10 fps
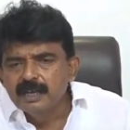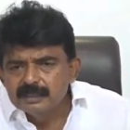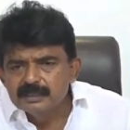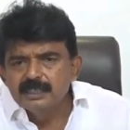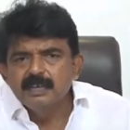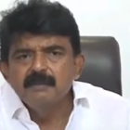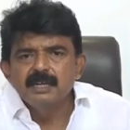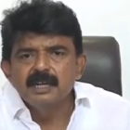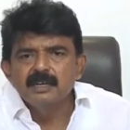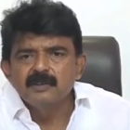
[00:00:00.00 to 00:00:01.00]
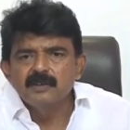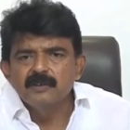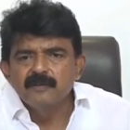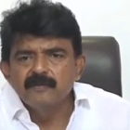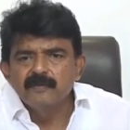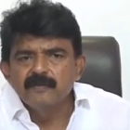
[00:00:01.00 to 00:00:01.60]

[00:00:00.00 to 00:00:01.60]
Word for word: అసత్యాలు మాట్లాడటంలో